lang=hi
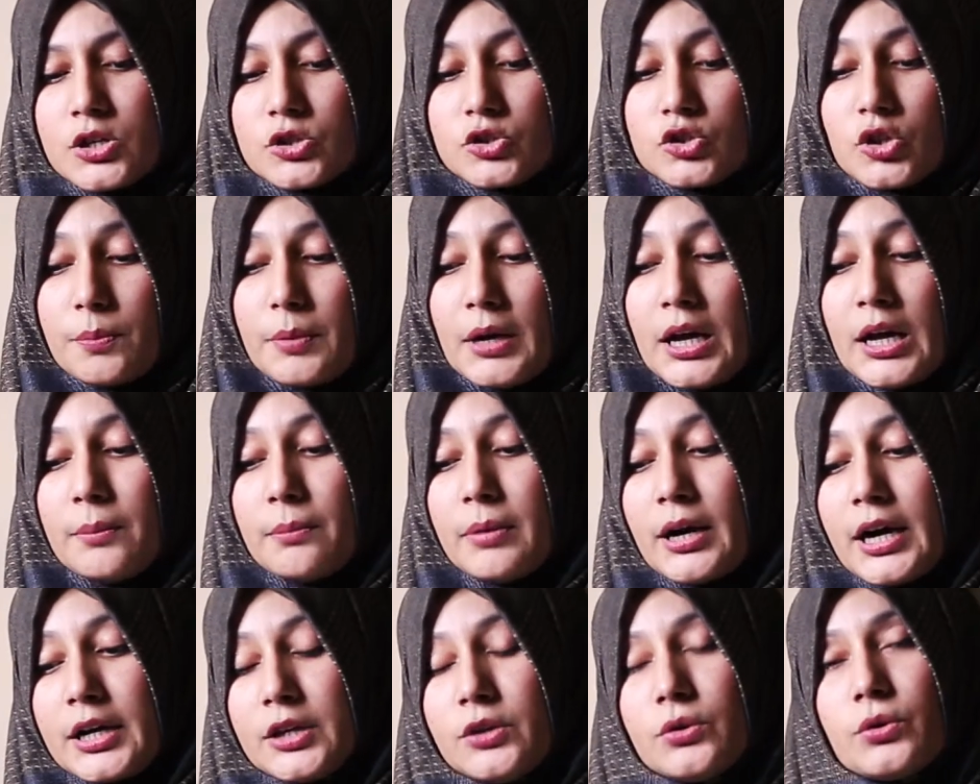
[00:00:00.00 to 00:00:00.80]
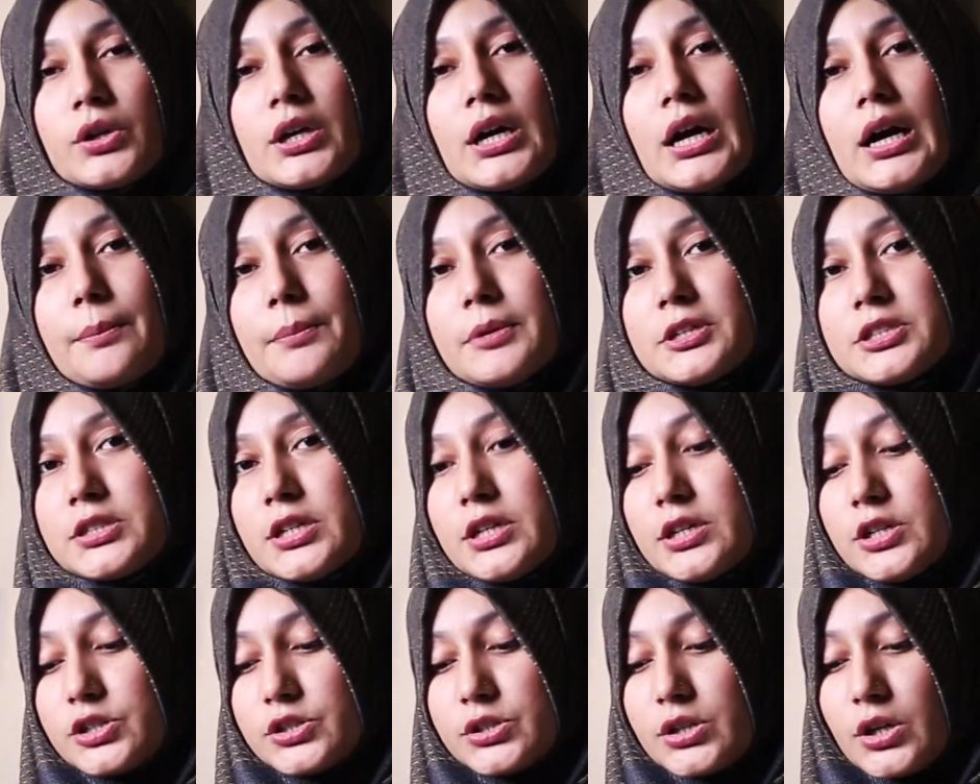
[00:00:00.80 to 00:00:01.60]
जो बहन भाइयों के आपस
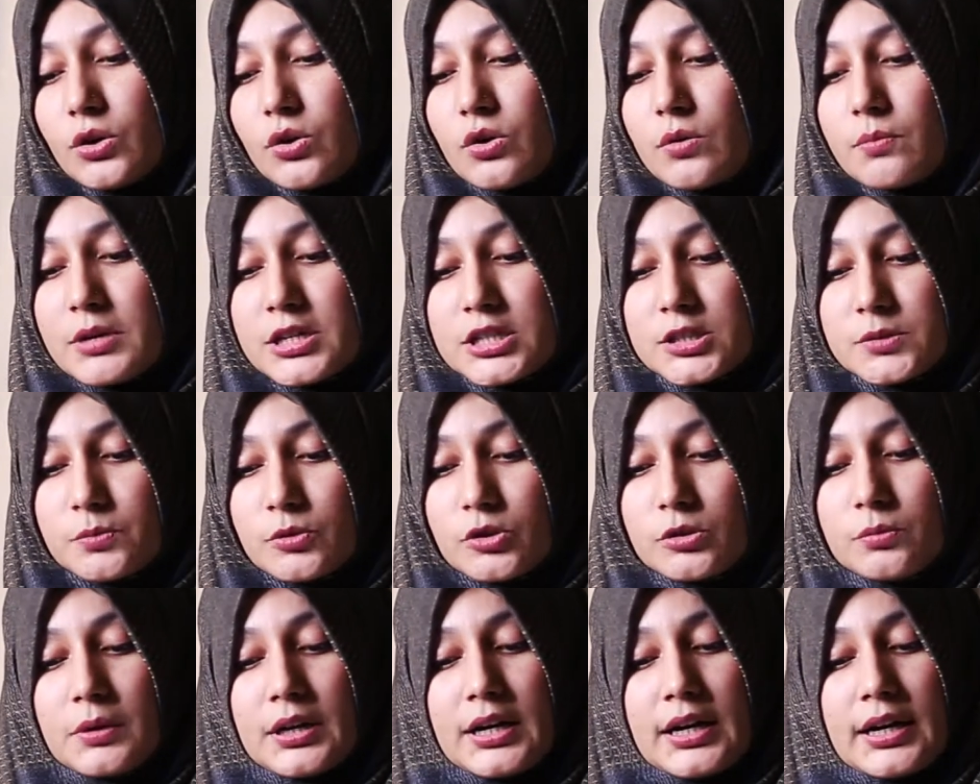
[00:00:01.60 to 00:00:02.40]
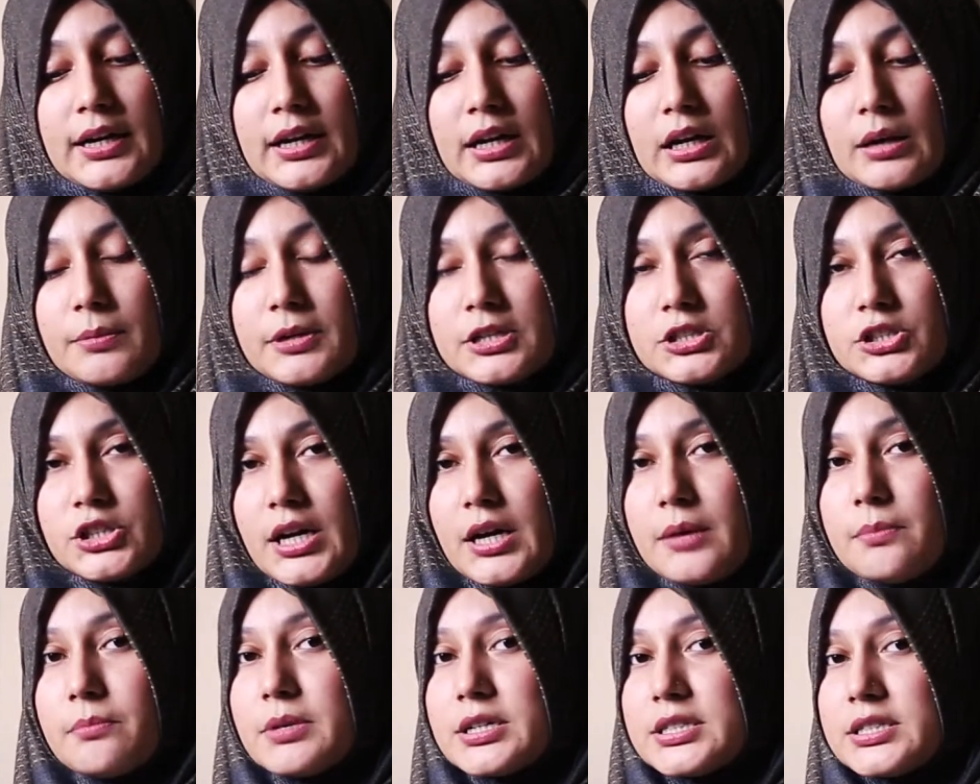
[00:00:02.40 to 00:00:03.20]
के रिश्ते को मजबूत बनाने के
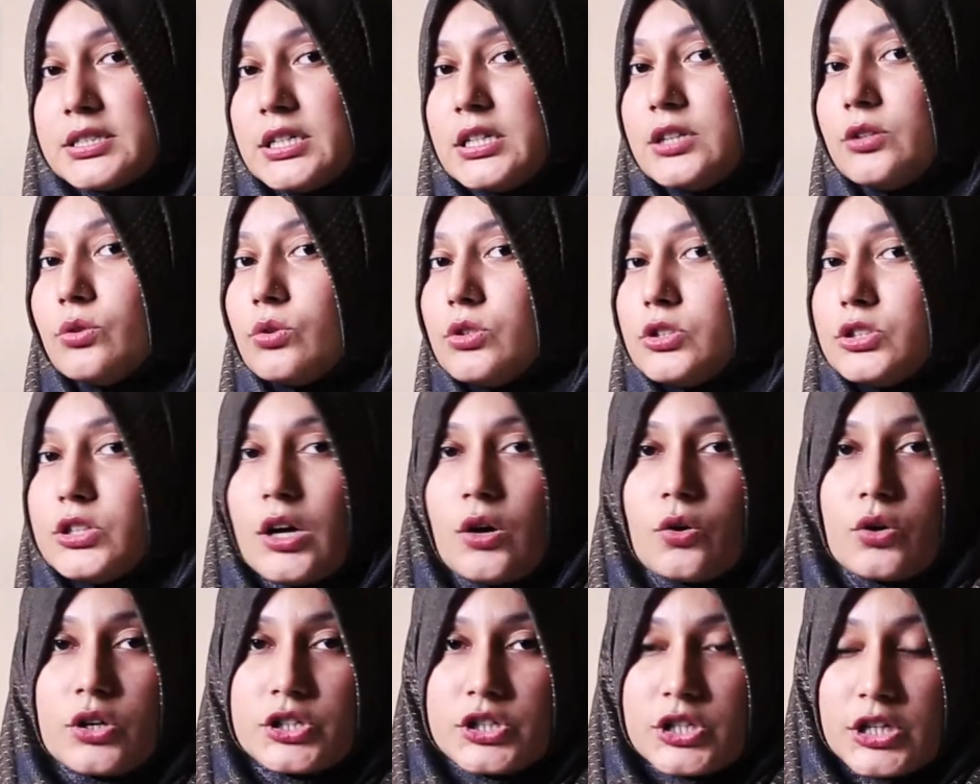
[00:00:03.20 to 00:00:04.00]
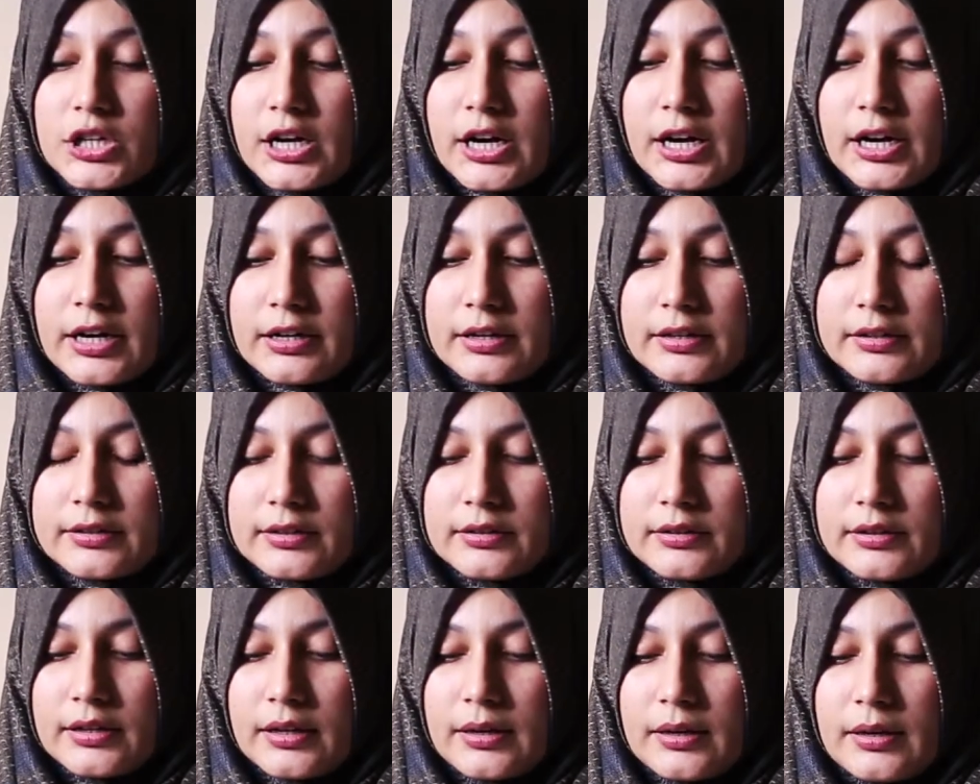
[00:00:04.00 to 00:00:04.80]
बजाय मज़ीद उलझाव का शिकार कर
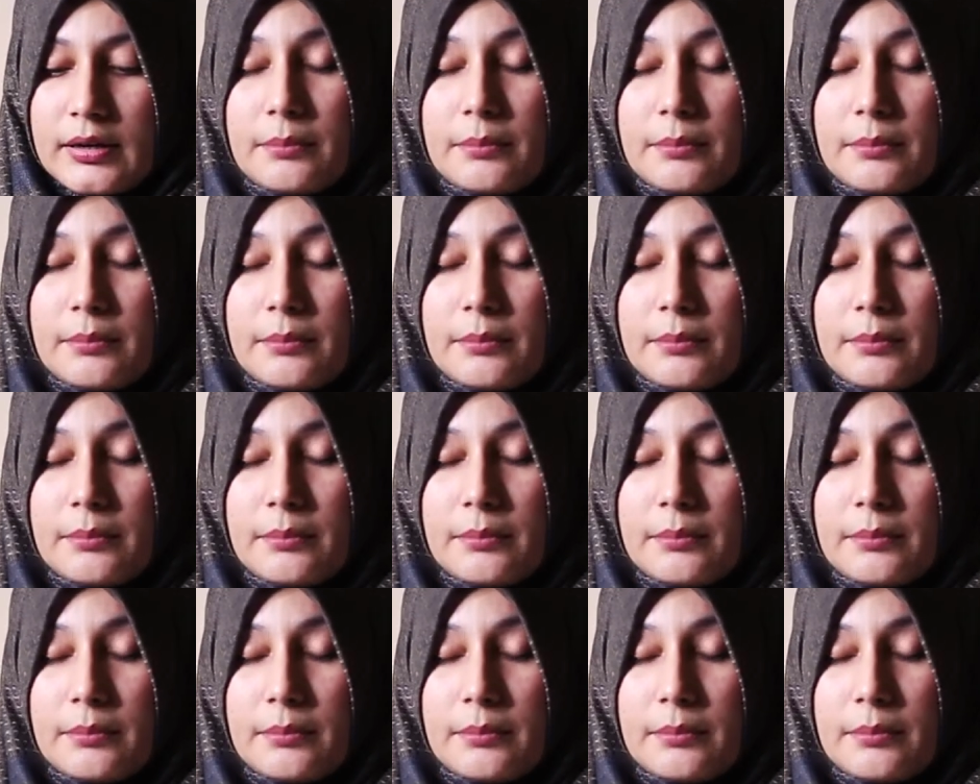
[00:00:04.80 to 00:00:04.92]
देते हैं